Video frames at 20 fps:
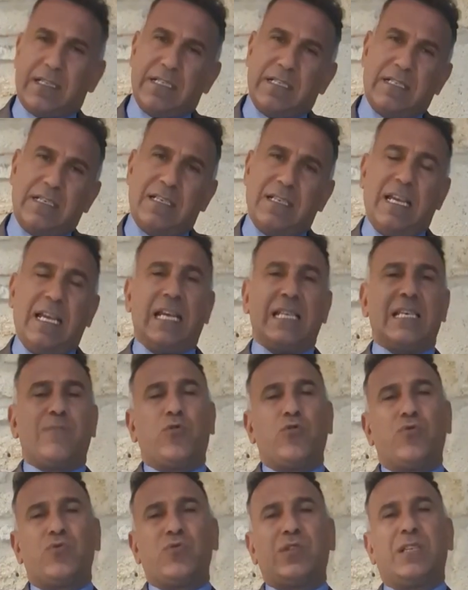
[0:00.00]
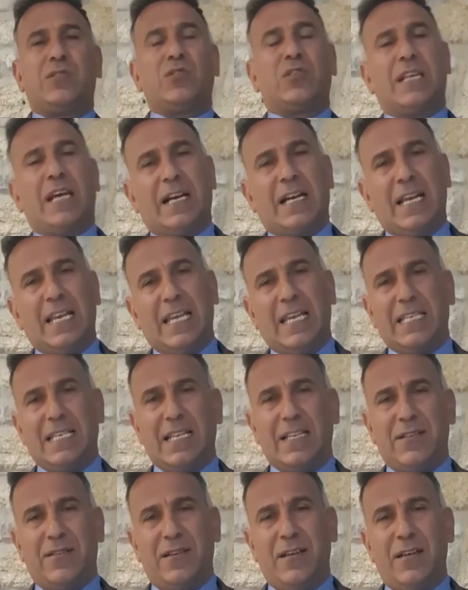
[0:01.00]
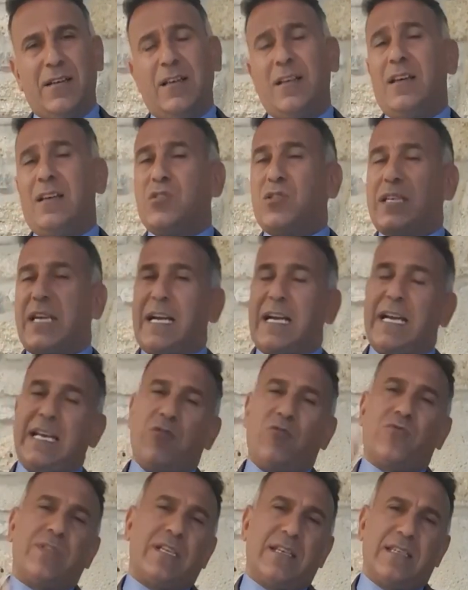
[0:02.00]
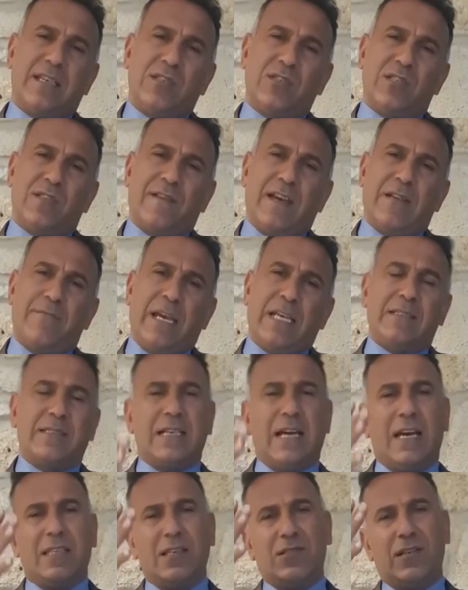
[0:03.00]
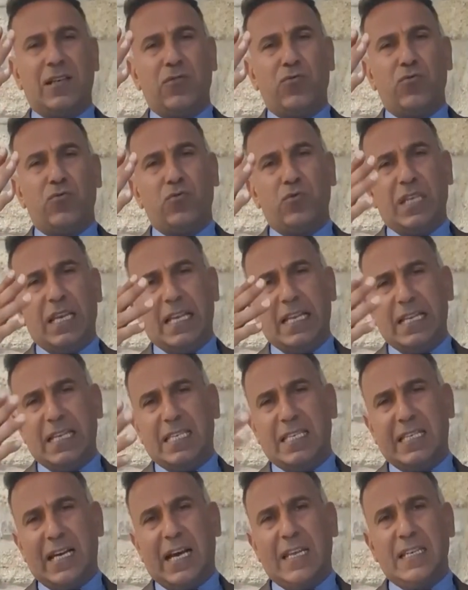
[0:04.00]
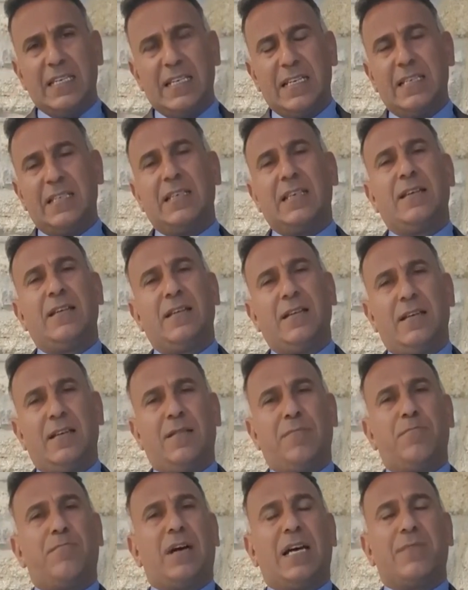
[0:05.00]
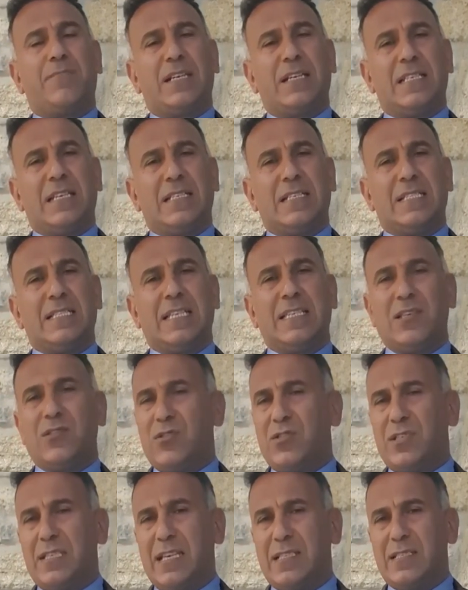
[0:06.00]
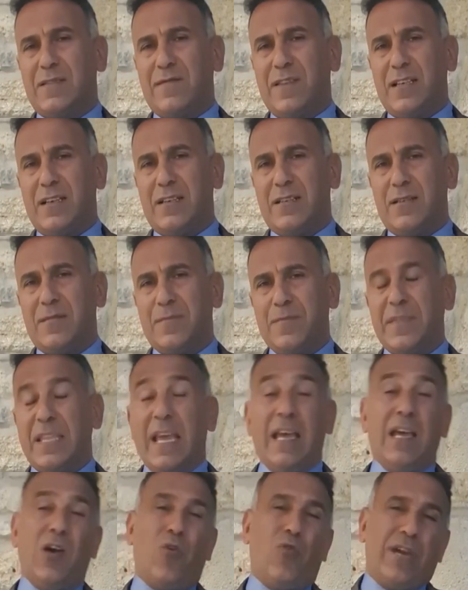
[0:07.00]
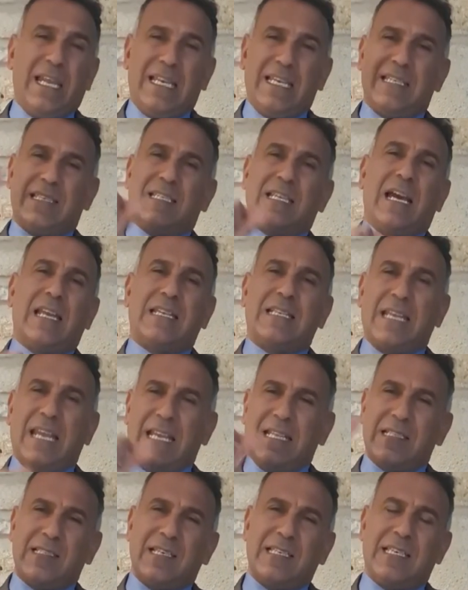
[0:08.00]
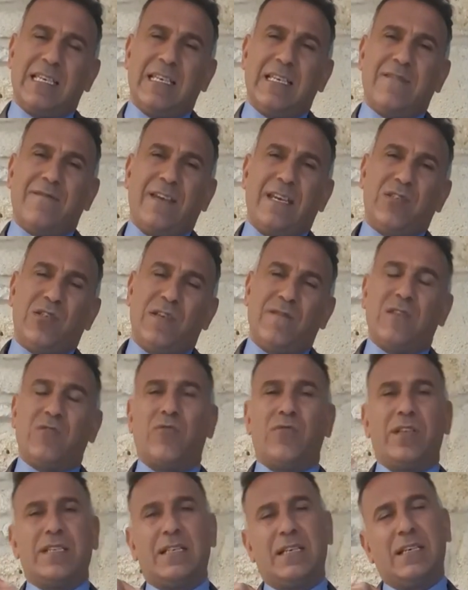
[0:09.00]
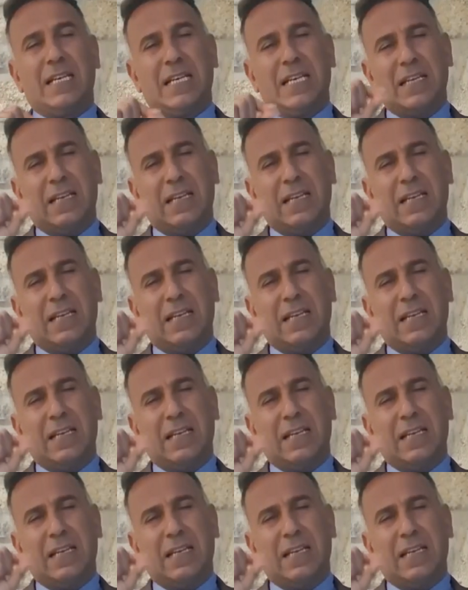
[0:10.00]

atları Ege boyunca Çanakkale'ye gelir. Çanakkale onlara geçit vermez. Sadece 52 tanenin Marmara Denizi'ne geçişine izin verilir. O 52 tanenin en zeki ve çevik olanı